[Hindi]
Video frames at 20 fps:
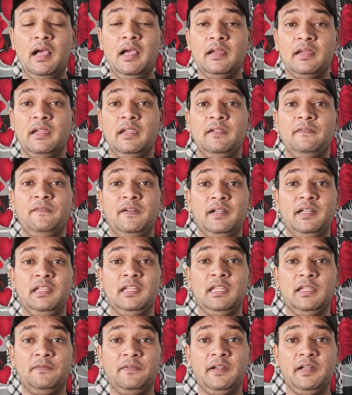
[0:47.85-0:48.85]
आंखें
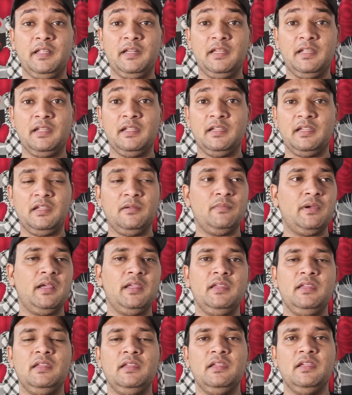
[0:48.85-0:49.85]
फटी की फटी रह गई कि
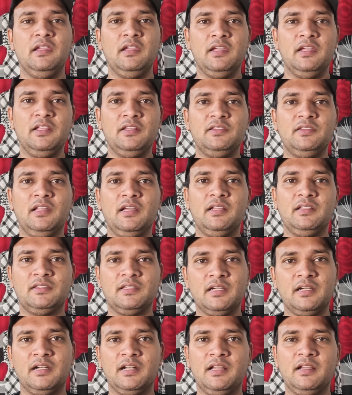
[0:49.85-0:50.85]
भाई इतना
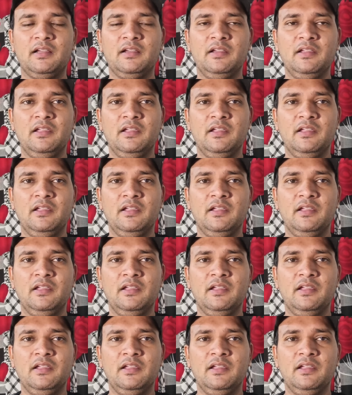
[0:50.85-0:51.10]
तगड़ा